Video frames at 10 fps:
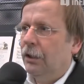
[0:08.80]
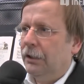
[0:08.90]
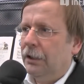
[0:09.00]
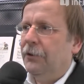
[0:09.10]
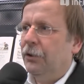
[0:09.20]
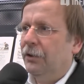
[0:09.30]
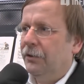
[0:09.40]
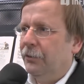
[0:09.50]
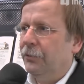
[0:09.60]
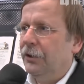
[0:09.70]
Ich glaube, wir
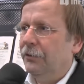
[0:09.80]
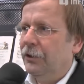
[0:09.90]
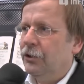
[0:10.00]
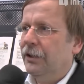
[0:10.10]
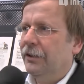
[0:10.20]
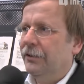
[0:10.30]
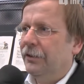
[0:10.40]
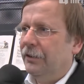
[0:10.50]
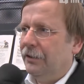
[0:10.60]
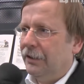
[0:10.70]
können zufrieden feststellen, dass
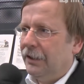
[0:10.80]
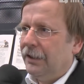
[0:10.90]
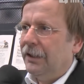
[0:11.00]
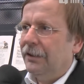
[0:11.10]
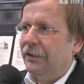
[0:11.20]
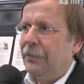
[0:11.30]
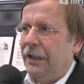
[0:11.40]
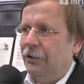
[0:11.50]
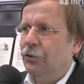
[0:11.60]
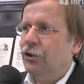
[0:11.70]
in den
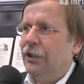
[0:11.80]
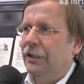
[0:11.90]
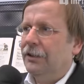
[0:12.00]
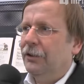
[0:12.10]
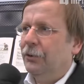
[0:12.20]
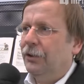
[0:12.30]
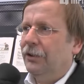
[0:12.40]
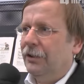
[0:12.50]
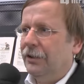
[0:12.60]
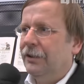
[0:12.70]
bayerischen Stadien
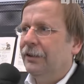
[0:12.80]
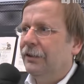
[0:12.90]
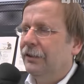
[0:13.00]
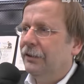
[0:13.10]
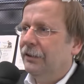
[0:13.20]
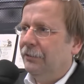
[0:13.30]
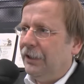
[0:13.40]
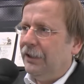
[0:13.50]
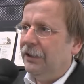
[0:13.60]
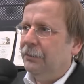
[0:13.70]
deutlich äh,
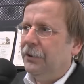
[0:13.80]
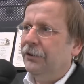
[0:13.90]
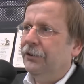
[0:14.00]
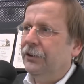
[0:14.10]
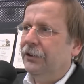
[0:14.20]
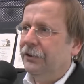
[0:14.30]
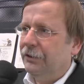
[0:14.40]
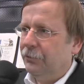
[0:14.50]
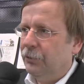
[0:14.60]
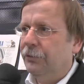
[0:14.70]
weniger passiert
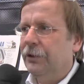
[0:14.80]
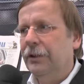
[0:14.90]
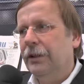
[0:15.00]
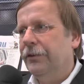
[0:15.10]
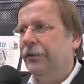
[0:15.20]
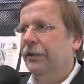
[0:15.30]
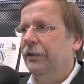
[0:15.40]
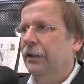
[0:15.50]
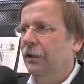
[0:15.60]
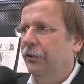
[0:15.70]
an Vorfällen als äh,
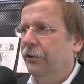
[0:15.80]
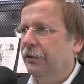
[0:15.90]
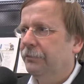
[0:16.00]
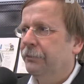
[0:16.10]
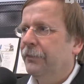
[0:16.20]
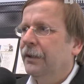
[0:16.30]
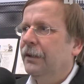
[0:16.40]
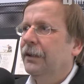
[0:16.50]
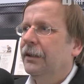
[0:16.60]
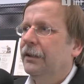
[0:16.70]
außerhalb
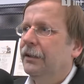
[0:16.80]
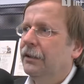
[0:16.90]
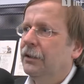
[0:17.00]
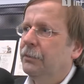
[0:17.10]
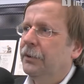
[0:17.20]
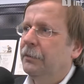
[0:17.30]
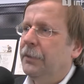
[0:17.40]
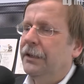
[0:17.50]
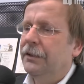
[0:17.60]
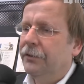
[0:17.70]
äh,
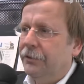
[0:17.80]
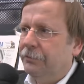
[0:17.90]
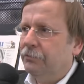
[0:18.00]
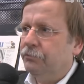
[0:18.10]
Bayerns.